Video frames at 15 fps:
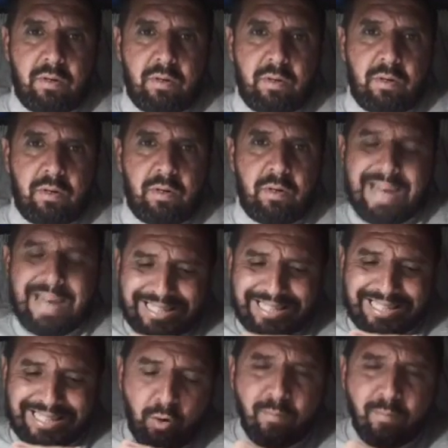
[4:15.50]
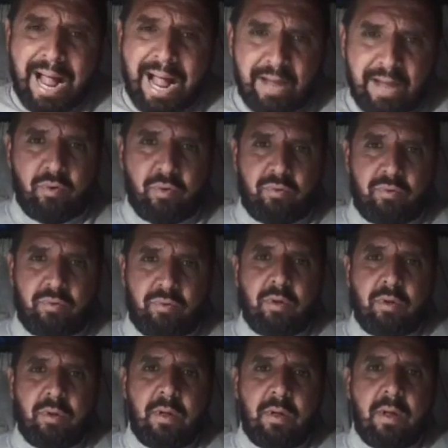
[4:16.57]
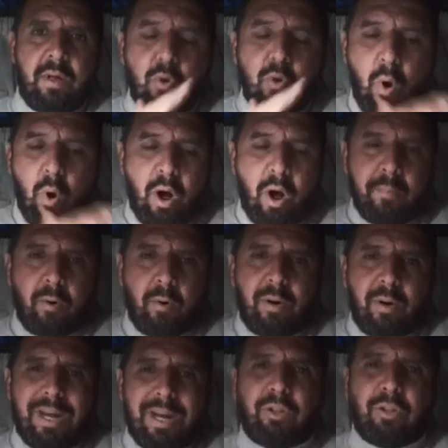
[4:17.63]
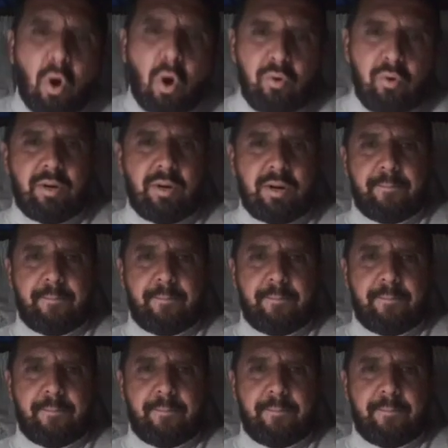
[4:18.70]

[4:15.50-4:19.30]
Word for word: l'essere umano, l'uomo, la donna.